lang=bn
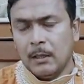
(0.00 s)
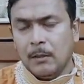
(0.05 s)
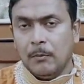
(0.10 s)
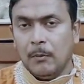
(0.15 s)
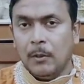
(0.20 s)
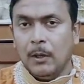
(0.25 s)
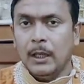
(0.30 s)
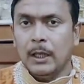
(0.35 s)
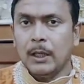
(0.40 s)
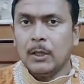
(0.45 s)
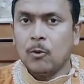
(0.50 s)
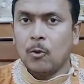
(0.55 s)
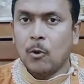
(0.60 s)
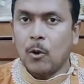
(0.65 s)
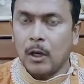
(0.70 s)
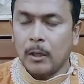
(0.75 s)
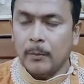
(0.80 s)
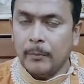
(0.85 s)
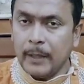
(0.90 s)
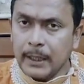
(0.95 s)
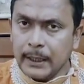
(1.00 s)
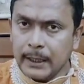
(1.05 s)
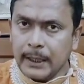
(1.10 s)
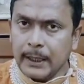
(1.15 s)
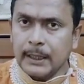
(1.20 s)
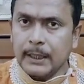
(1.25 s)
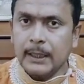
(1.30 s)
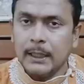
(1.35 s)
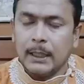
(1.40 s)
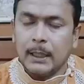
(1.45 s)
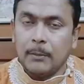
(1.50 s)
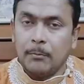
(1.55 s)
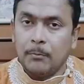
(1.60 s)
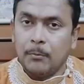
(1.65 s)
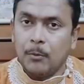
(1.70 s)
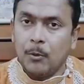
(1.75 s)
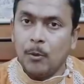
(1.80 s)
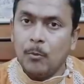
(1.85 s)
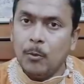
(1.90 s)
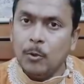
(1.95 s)
ফলে কর্মের দিক থেকে
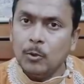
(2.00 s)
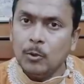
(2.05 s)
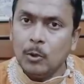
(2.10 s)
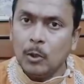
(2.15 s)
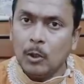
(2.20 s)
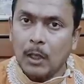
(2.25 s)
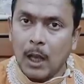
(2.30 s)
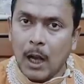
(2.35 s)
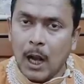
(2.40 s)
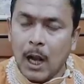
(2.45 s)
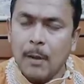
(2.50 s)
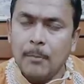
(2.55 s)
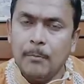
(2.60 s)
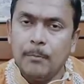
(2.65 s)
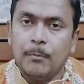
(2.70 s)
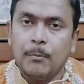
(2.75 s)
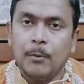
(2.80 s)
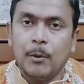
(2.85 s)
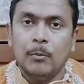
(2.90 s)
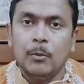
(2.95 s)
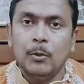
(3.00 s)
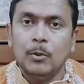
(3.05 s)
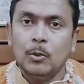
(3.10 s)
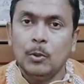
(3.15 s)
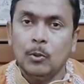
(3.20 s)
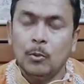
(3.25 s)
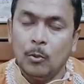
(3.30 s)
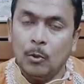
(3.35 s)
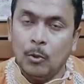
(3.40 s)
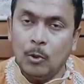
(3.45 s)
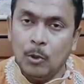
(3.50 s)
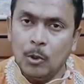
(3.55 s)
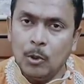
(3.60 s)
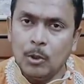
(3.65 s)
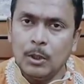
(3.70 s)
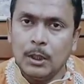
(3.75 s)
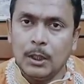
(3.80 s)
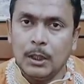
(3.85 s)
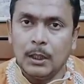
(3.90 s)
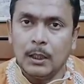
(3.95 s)
প্রভূত লাভ প্রভূত
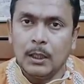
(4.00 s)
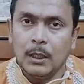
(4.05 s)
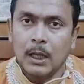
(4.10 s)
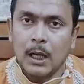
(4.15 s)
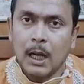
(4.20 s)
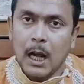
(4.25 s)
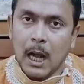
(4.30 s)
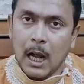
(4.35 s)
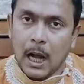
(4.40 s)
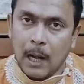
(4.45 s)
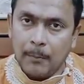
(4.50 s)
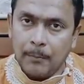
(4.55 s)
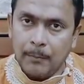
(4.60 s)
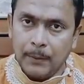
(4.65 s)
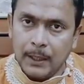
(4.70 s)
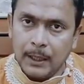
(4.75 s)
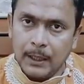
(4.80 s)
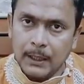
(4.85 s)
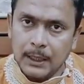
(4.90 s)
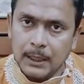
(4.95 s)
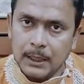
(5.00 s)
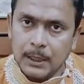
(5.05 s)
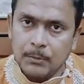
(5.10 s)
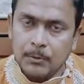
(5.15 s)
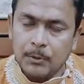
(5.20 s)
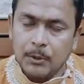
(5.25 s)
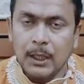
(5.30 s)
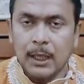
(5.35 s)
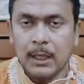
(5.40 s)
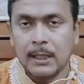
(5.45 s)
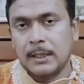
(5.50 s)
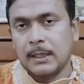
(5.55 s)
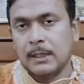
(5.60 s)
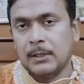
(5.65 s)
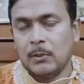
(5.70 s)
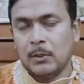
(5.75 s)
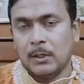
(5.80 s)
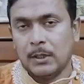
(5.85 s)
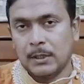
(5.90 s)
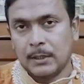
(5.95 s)
উন্নতি আপনাদের জীবনে আসতে
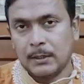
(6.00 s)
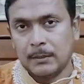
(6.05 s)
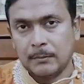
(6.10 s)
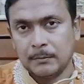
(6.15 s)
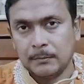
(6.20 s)
চলেছে